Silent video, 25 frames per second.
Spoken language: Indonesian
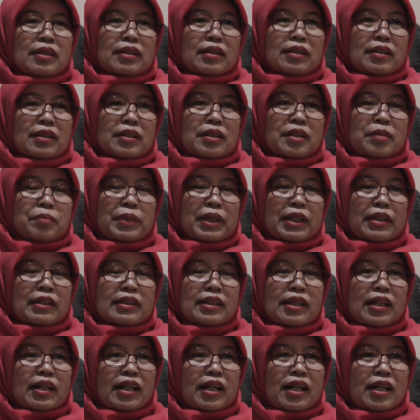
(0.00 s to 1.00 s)
e,
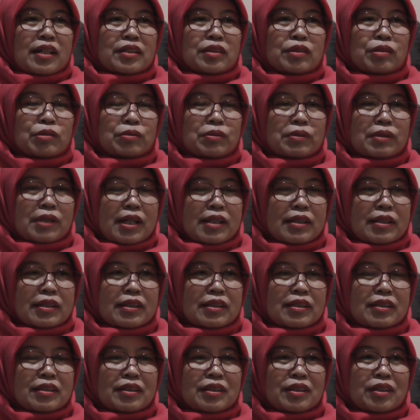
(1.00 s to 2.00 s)
mengedarkan surat
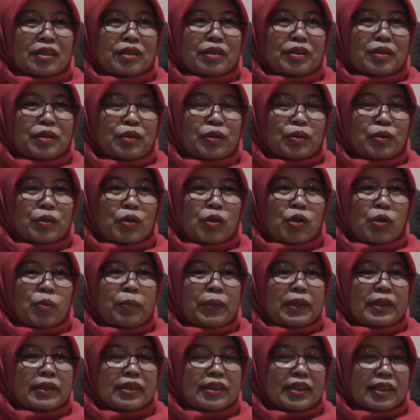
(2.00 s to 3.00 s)
ke
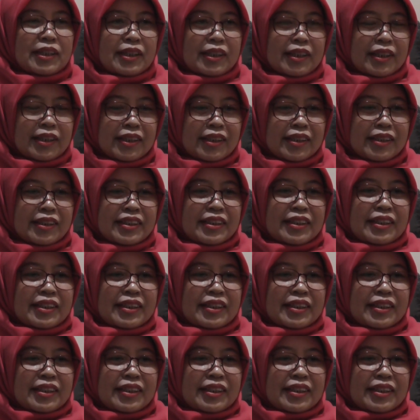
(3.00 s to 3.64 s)
OPD